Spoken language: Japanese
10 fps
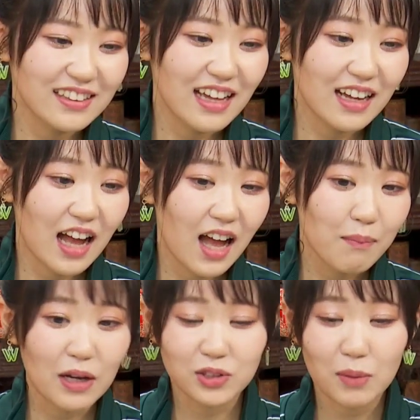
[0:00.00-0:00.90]
なんか
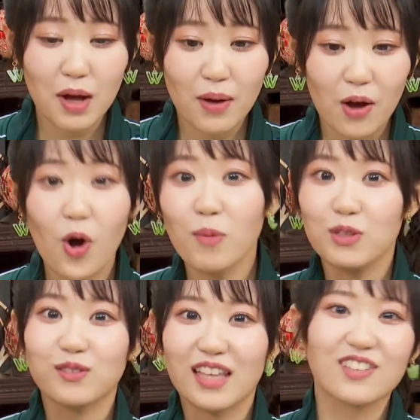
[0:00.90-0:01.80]

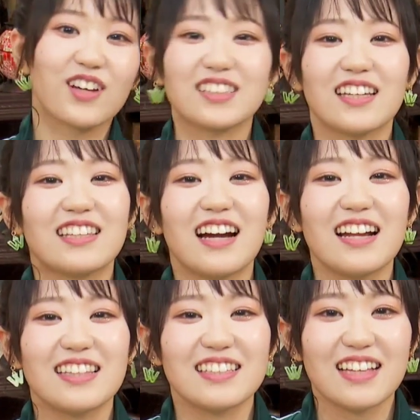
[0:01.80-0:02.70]
マクトマワホームっていうのがさっき流
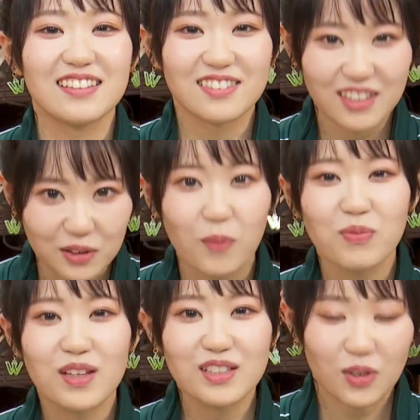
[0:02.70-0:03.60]
れてきたんですけど、うん、そ